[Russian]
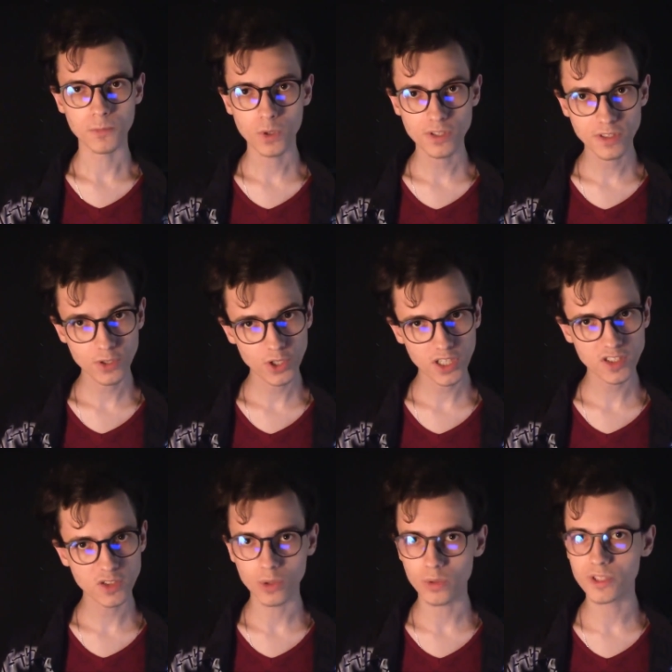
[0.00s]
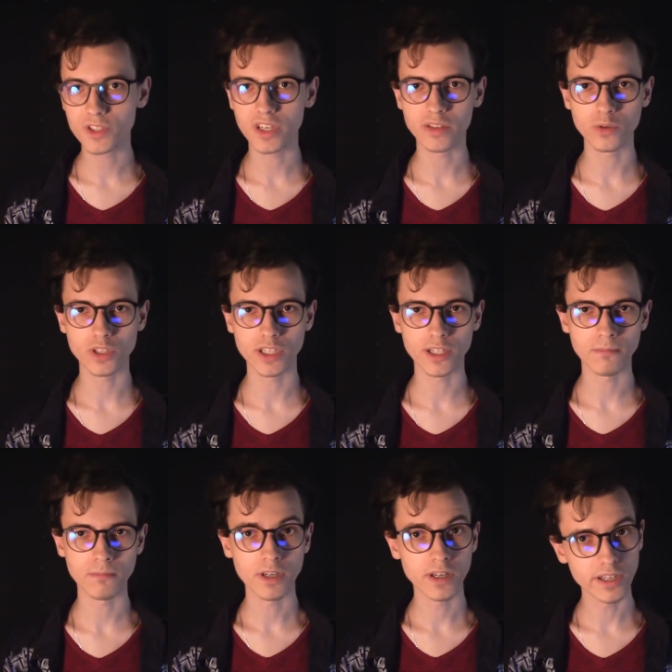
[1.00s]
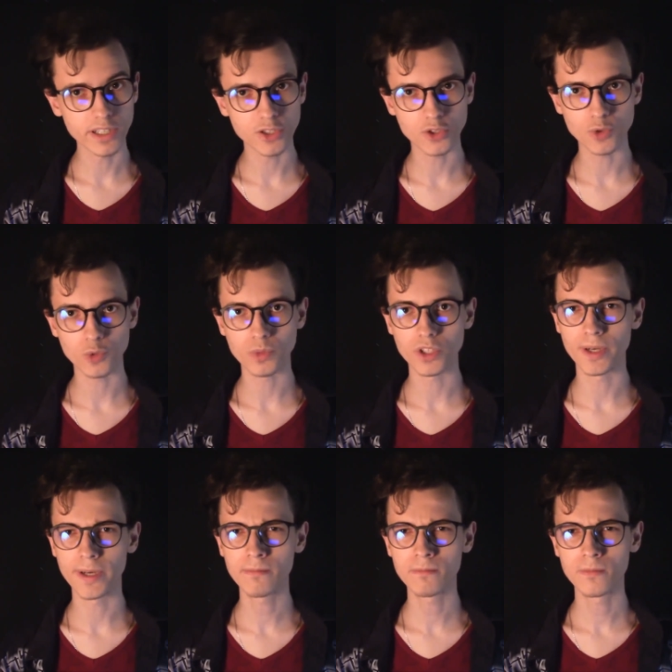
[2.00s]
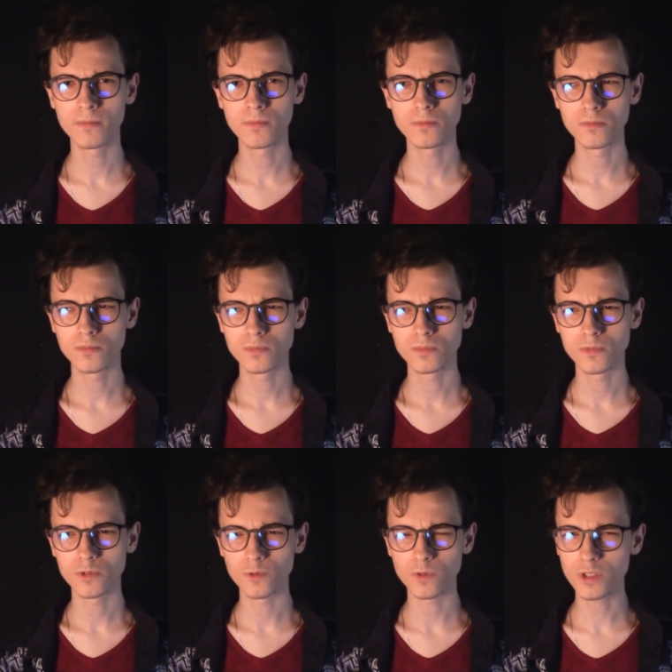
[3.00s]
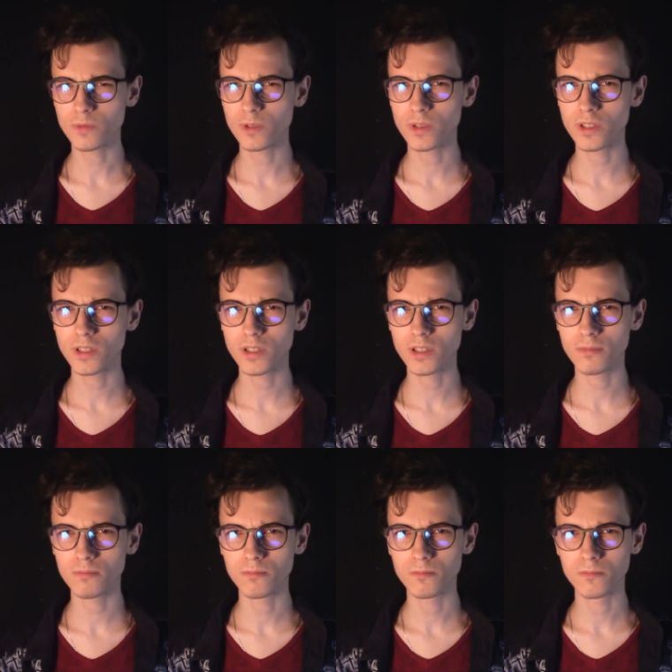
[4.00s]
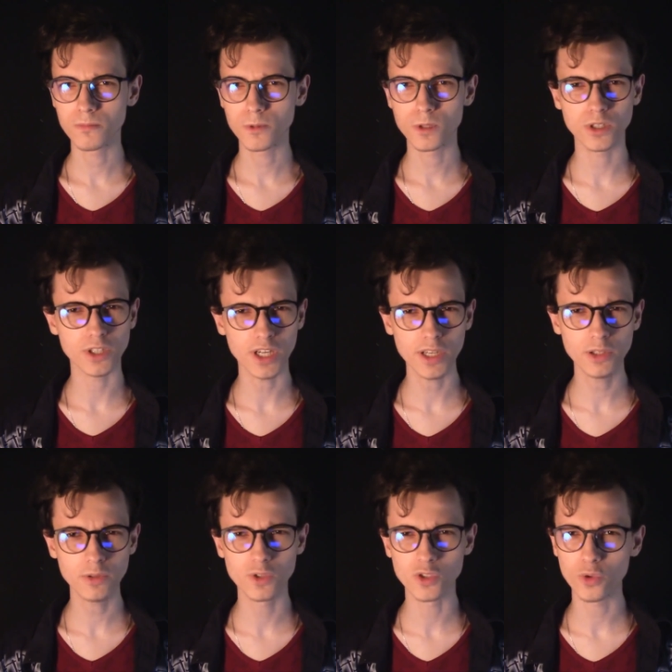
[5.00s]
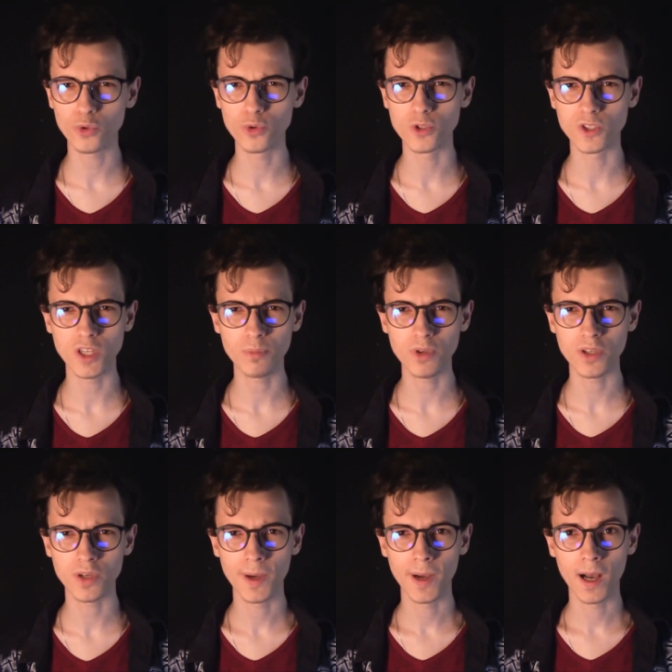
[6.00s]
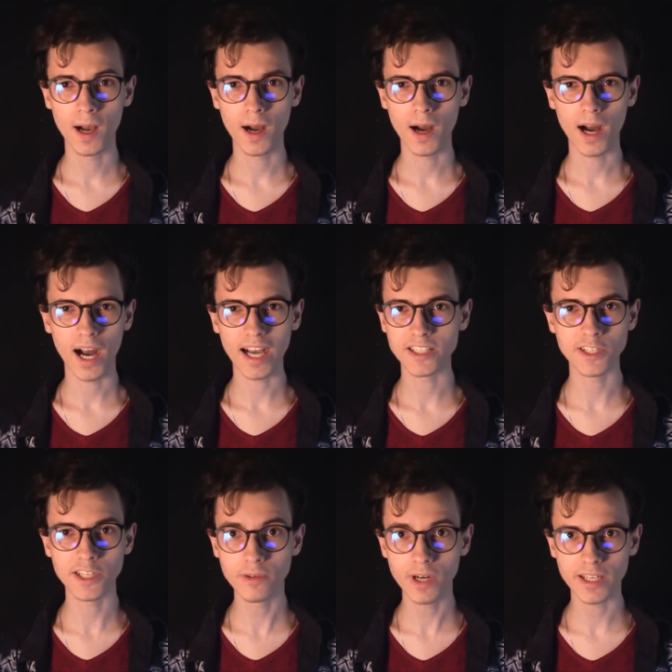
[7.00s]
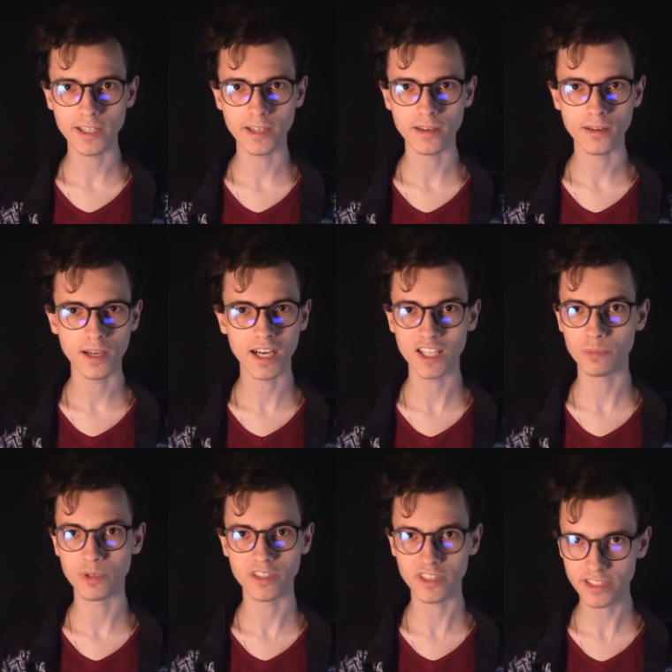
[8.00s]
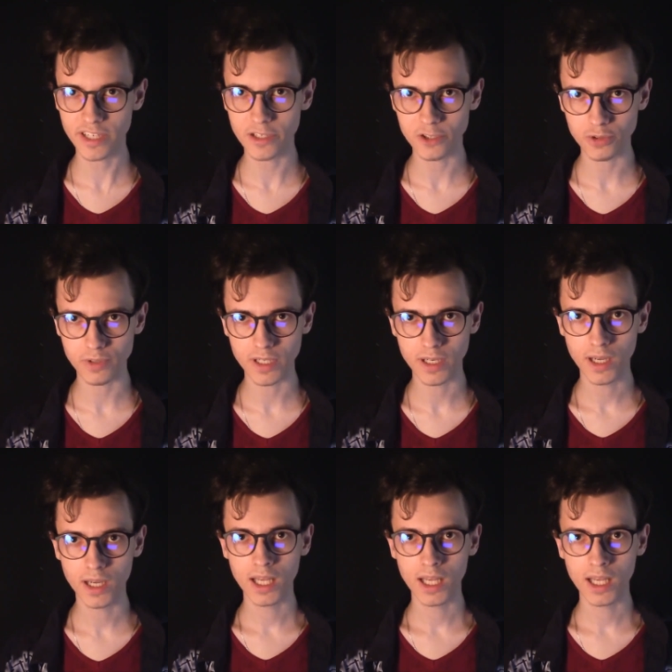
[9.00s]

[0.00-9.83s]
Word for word: Но сейчас новость, которая лично у меня вызвала крайне высокую степень охеревания от происходящего.